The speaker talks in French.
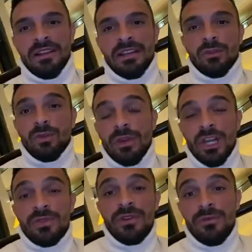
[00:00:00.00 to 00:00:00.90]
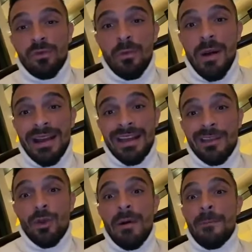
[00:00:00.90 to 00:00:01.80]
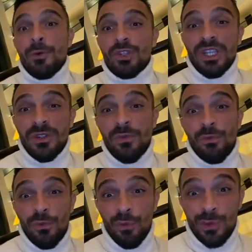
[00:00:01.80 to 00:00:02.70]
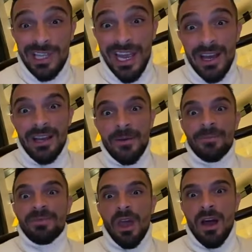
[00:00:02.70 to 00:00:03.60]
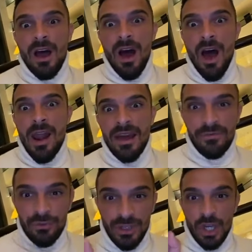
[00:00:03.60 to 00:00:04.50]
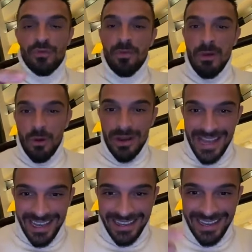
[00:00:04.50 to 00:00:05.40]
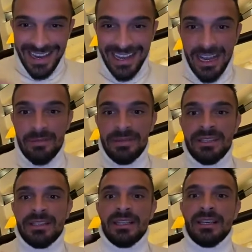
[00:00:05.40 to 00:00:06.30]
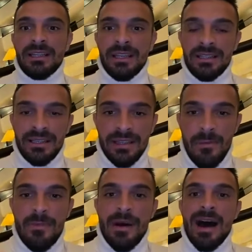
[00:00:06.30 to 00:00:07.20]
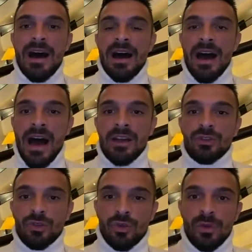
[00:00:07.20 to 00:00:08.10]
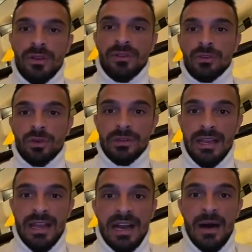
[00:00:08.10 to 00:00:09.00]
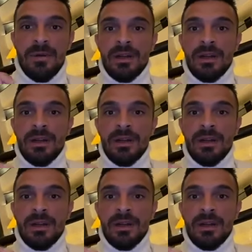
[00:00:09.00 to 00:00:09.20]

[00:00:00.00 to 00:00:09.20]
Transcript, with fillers: en tout cas, je vais vous parler de ma petite fusée. Euh, la fusée, je vous mets le lien Telegram ici. N'hésitez pas à suivre sur Telegram.